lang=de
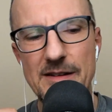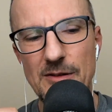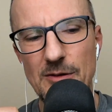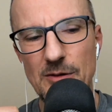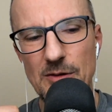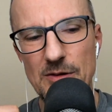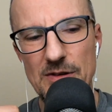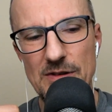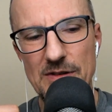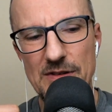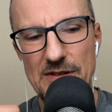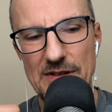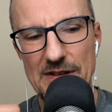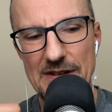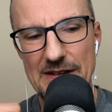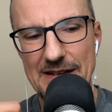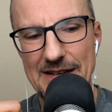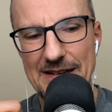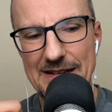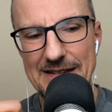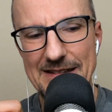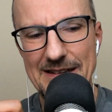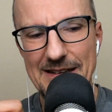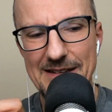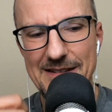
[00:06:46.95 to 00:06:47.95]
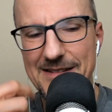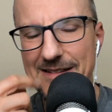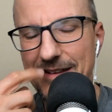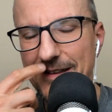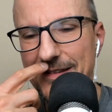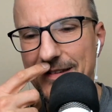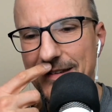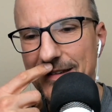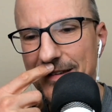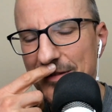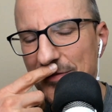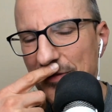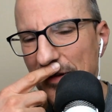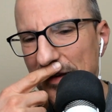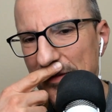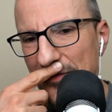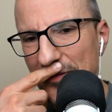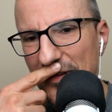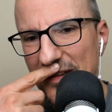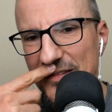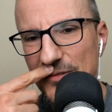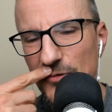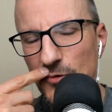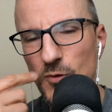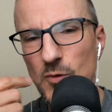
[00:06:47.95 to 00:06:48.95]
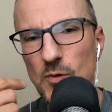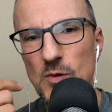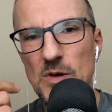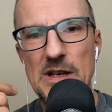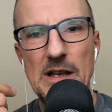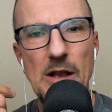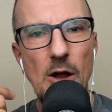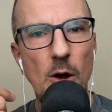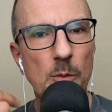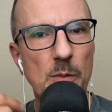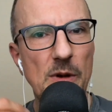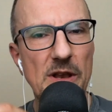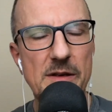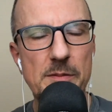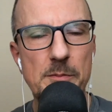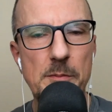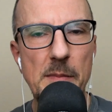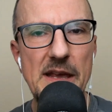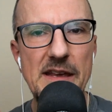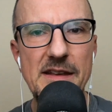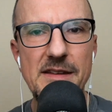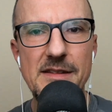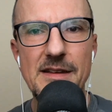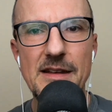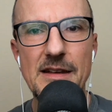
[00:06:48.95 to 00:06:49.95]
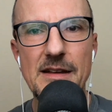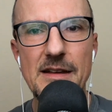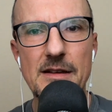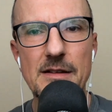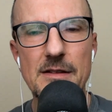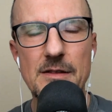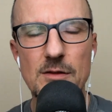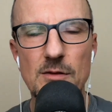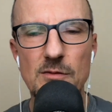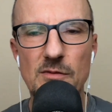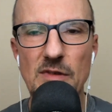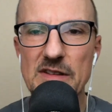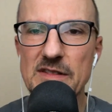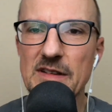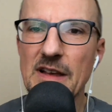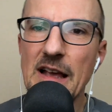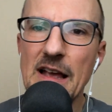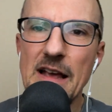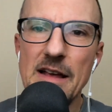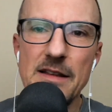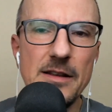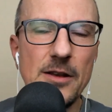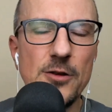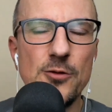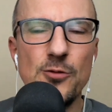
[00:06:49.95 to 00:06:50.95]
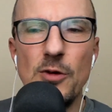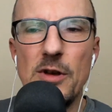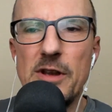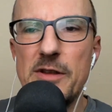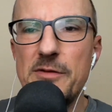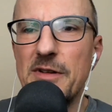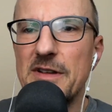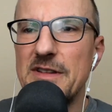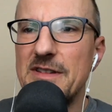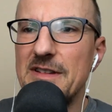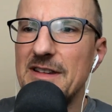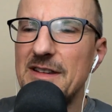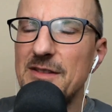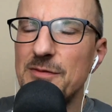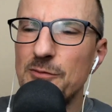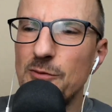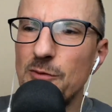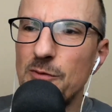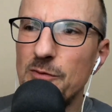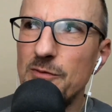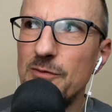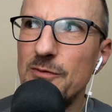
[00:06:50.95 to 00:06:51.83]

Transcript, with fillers: Und äh, das, das ist was, was unglaublich mächtig ist und was natürlich was ist, wo,